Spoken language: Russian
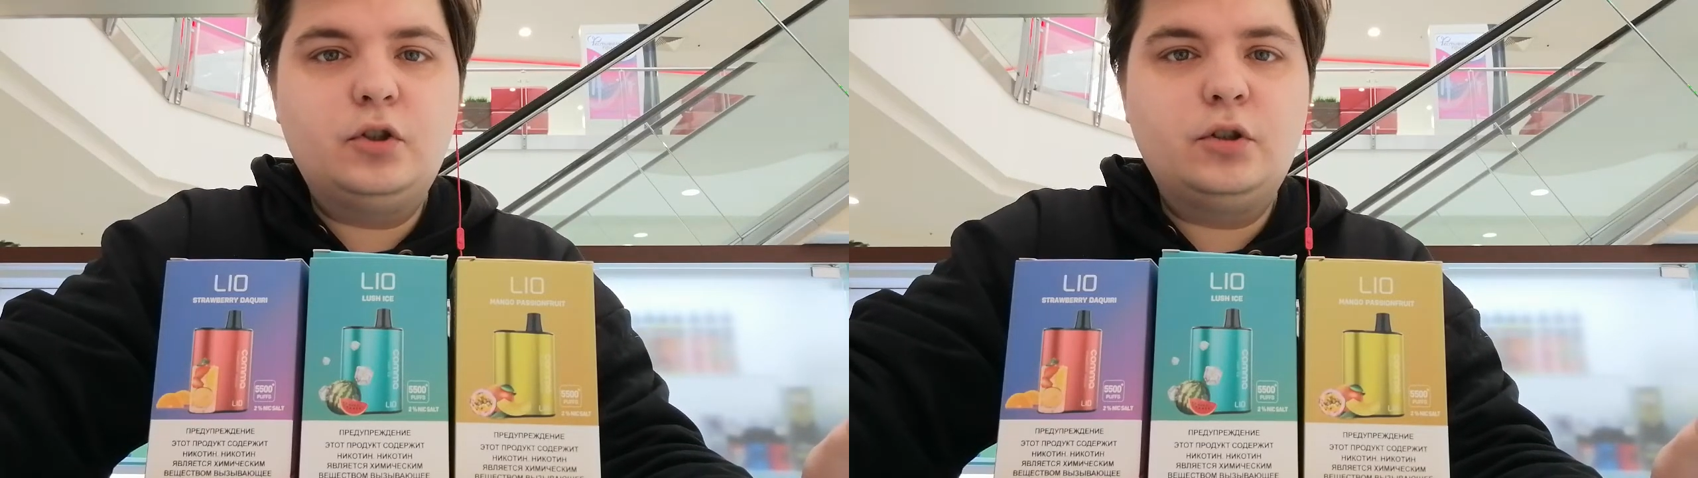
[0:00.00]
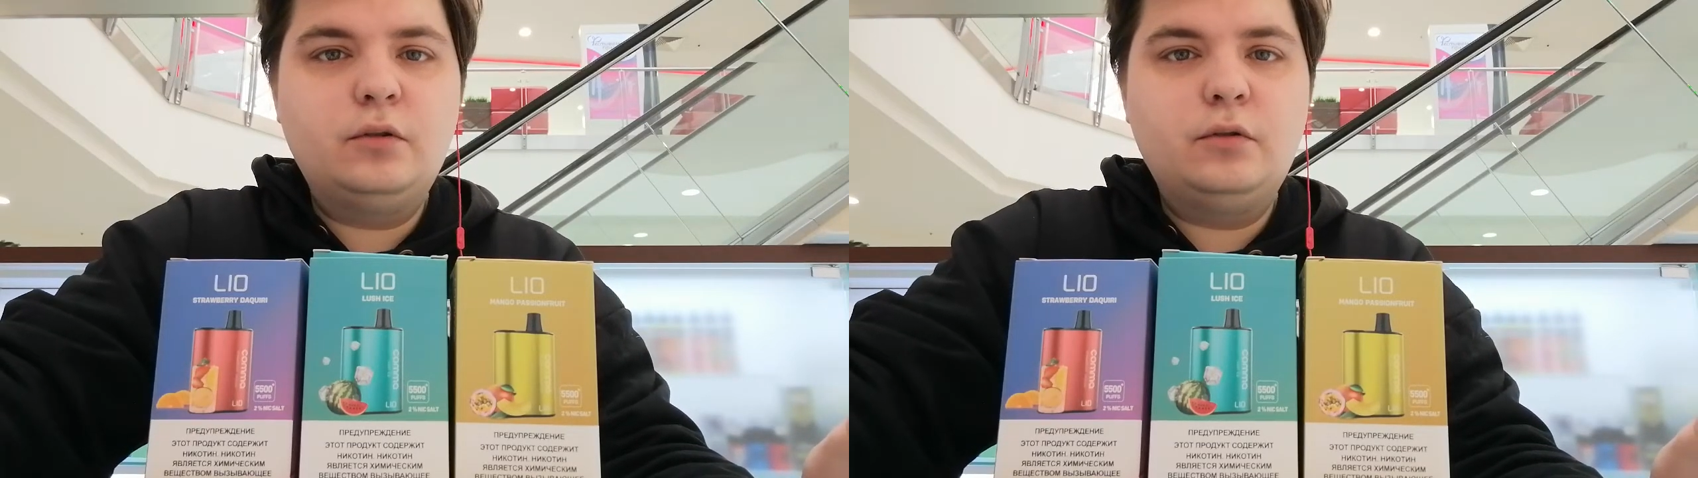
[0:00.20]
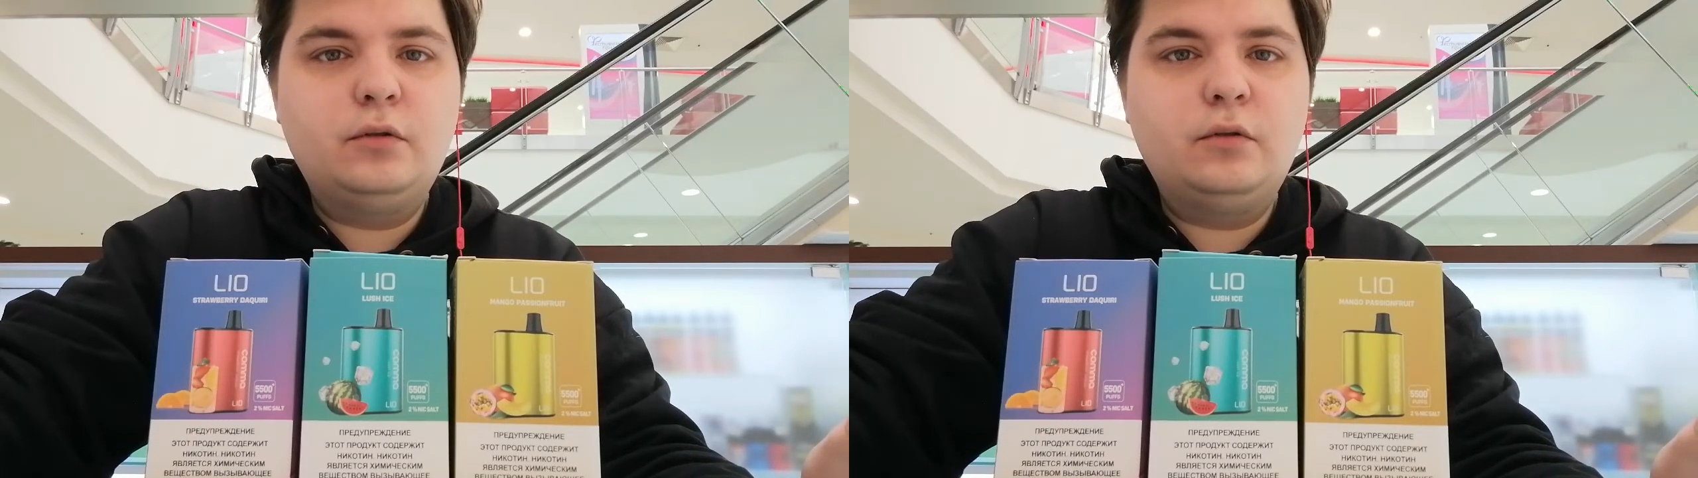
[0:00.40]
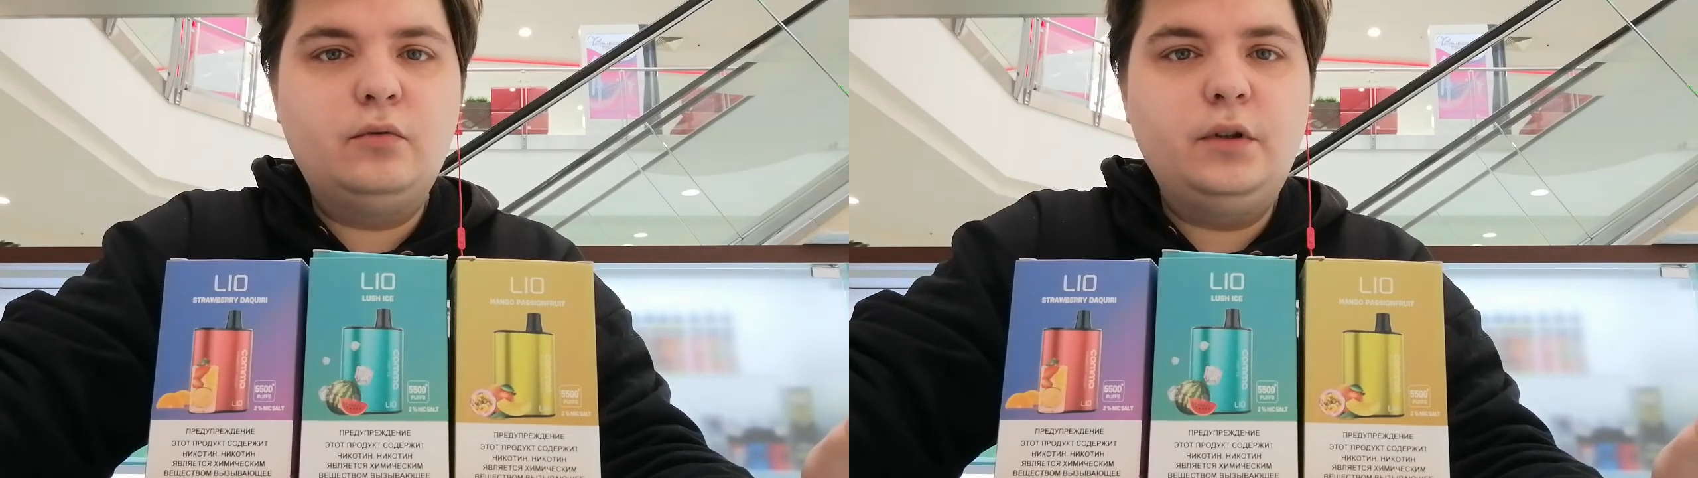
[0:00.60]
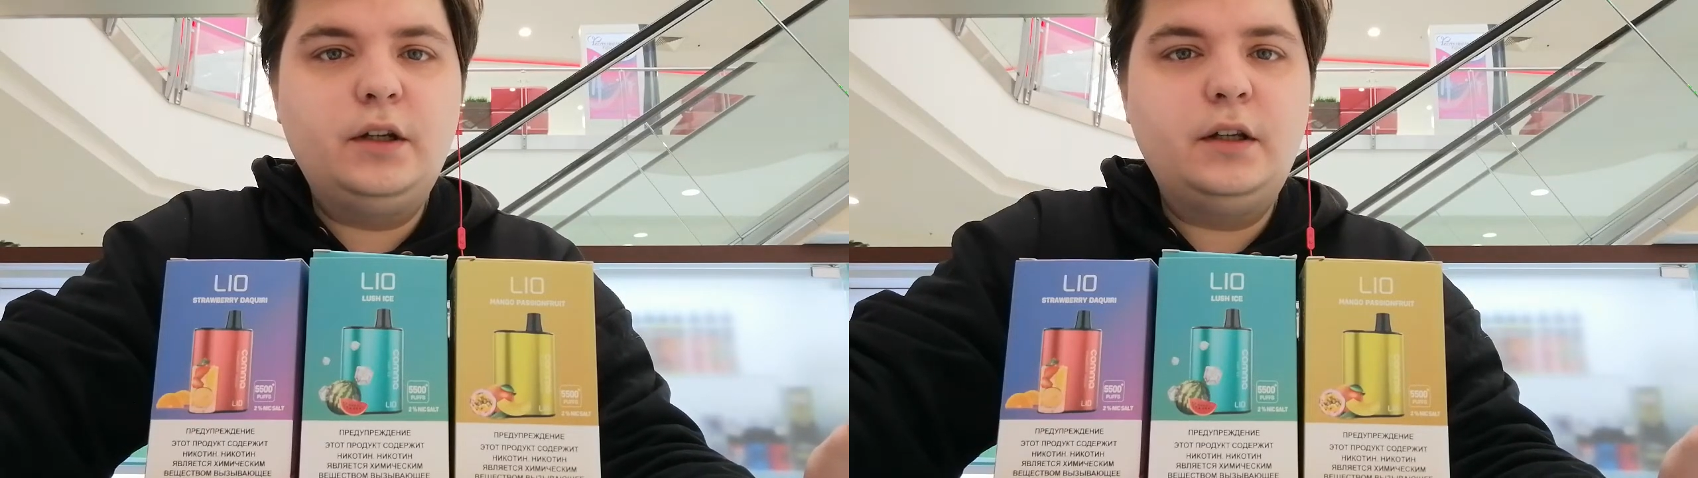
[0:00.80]
что
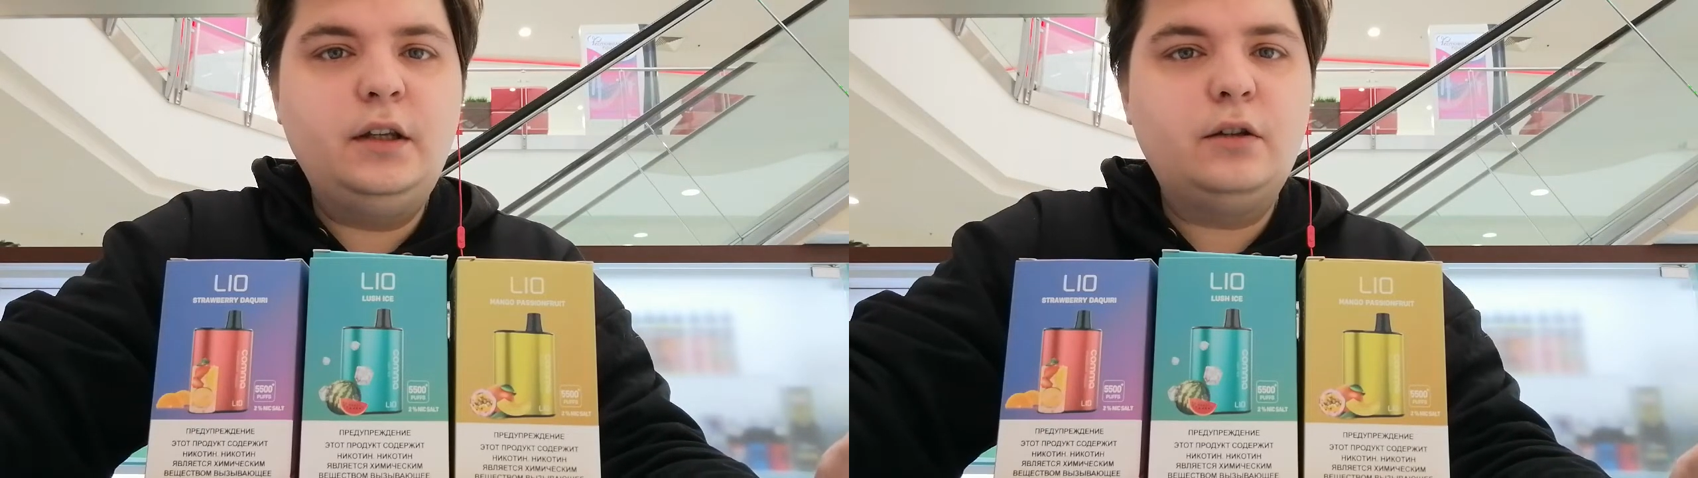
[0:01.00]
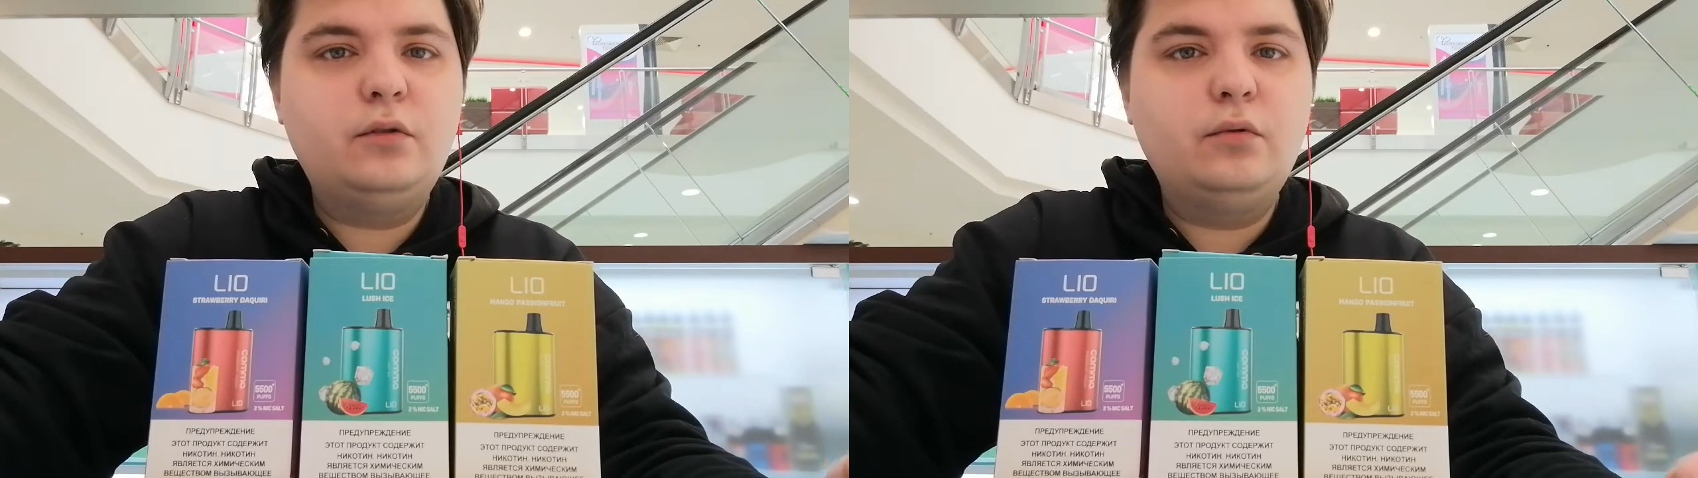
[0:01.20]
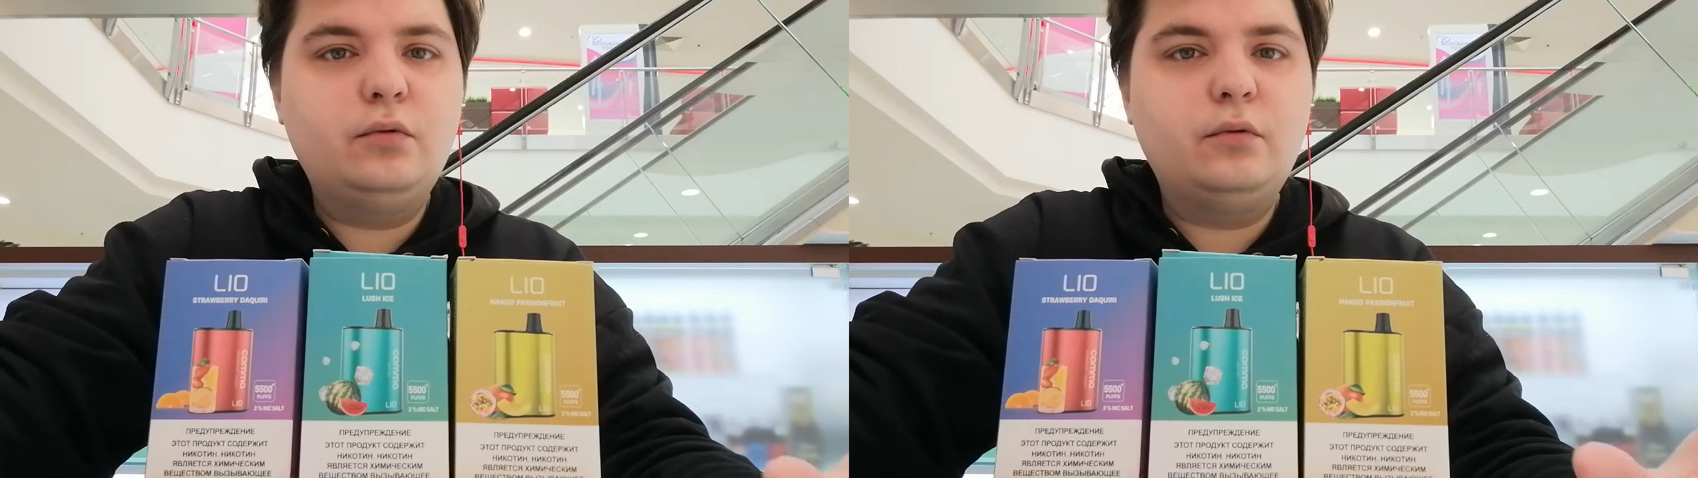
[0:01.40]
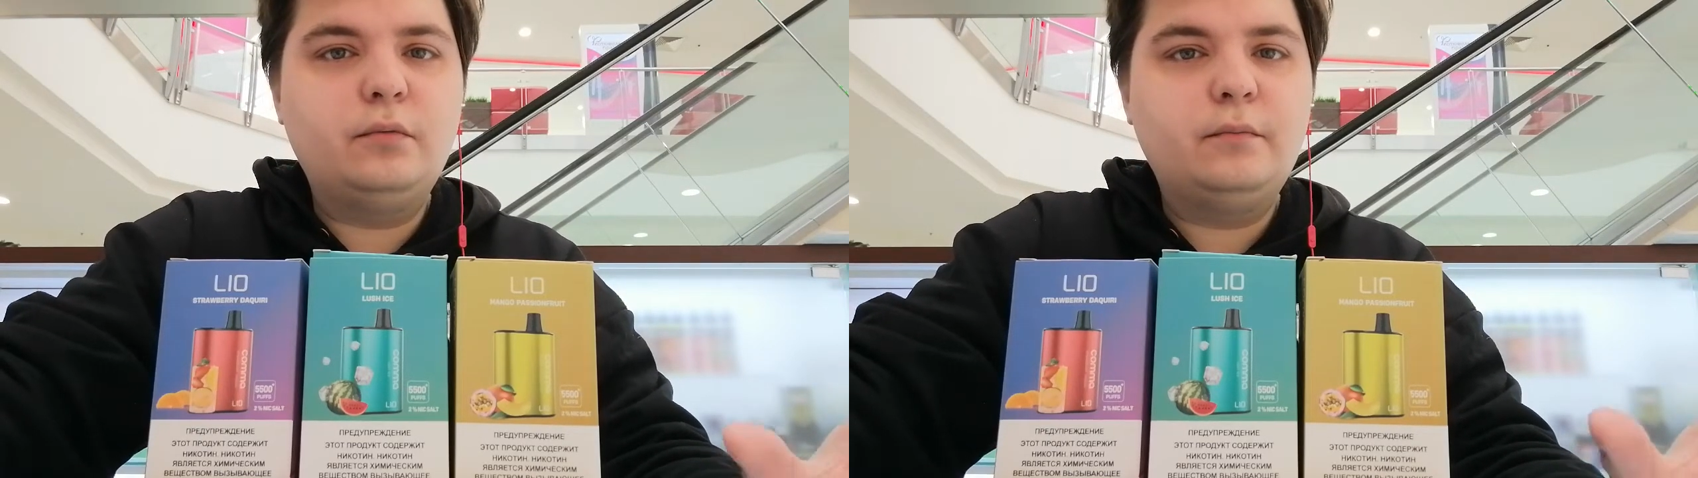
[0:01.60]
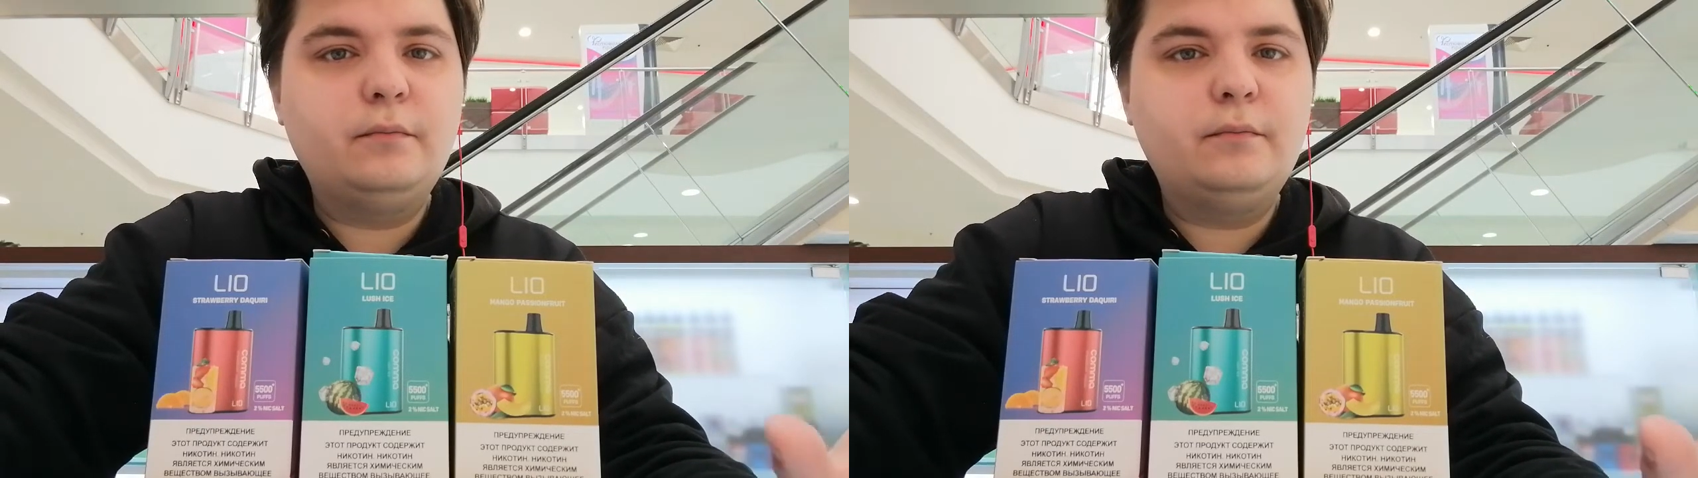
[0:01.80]
у них нету